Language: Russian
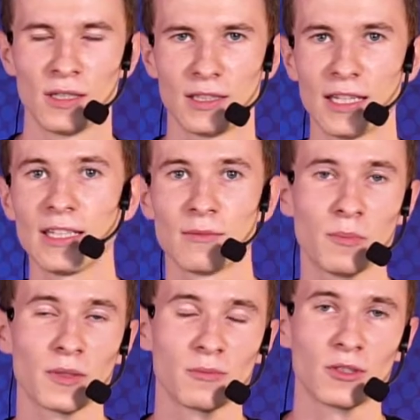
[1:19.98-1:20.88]
Далее
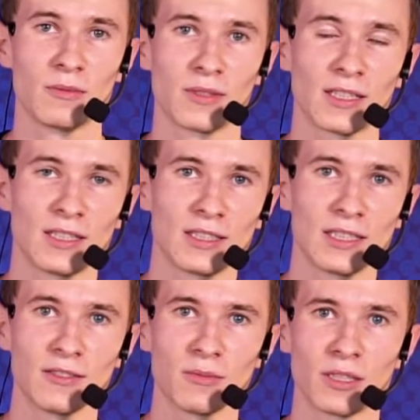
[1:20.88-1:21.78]
мы посмотрим, как
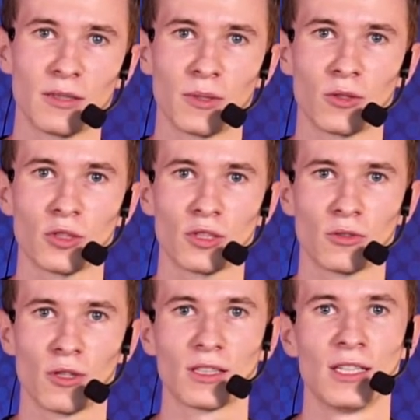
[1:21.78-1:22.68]
тестировать многопоточный
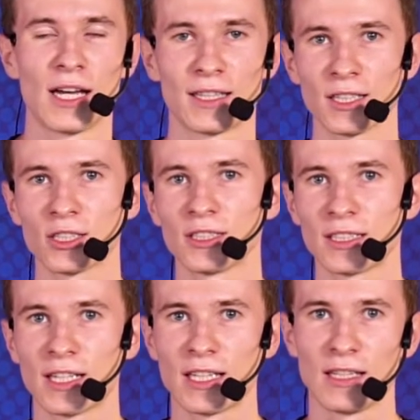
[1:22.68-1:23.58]
код, а также на
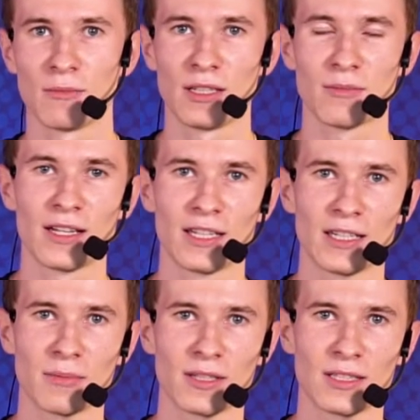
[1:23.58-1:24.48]
какие минимально
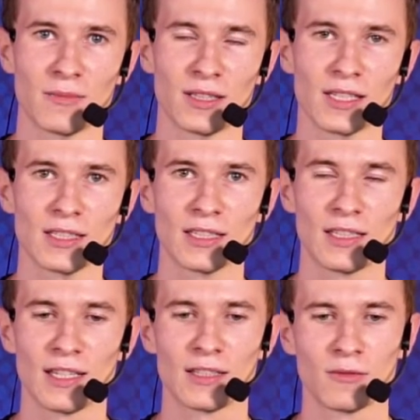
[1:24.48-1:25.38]
необходимые тесты
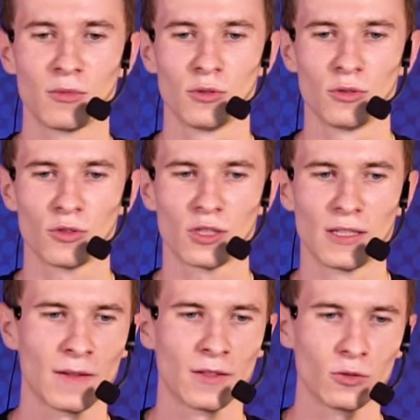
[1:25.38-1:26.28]
для этого будут
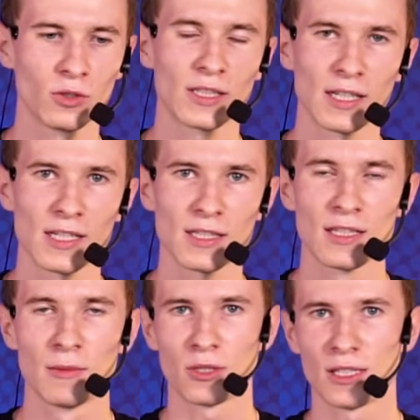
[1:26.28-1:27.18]
нужны. Ну и
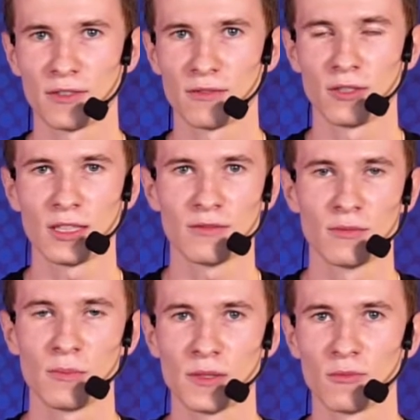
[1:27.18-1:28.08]
наконец, после всего этого
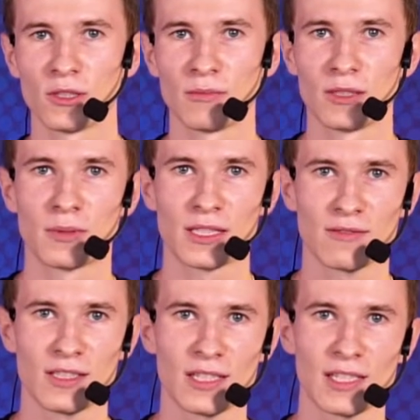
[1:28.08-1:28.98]
мы посмотрим на
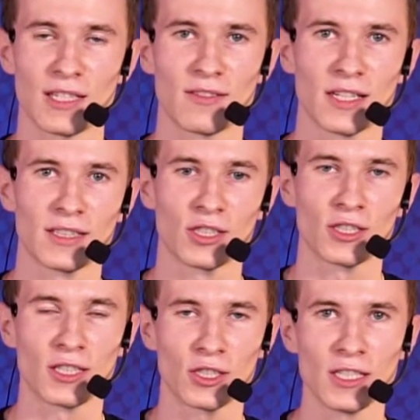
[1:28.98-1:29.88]
производительность всех
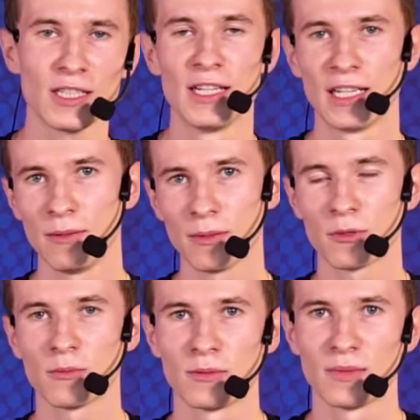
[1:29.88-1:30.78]
наших решений и
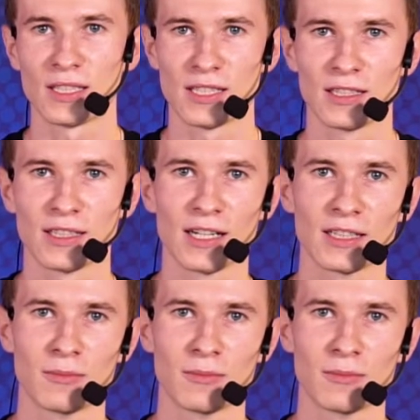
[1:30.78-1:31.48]
попробуем это дело как-то